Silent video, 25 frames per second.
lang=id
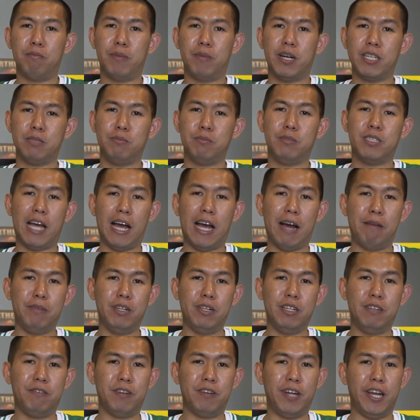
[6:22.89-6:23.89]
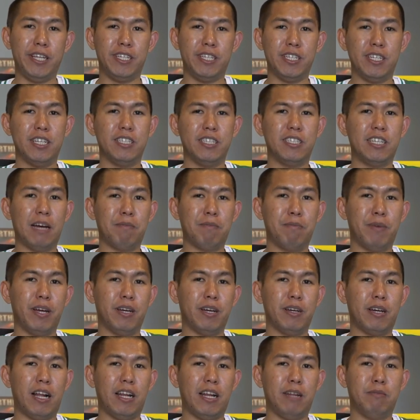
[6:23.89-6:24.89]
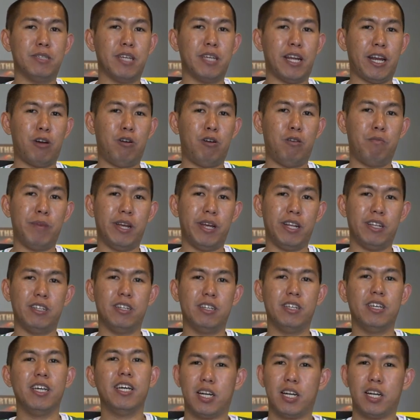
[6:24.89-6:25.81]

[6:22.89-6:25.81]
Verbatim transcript: masih bisa ambil di free agent dan siapa yang kalian bisa rekomend.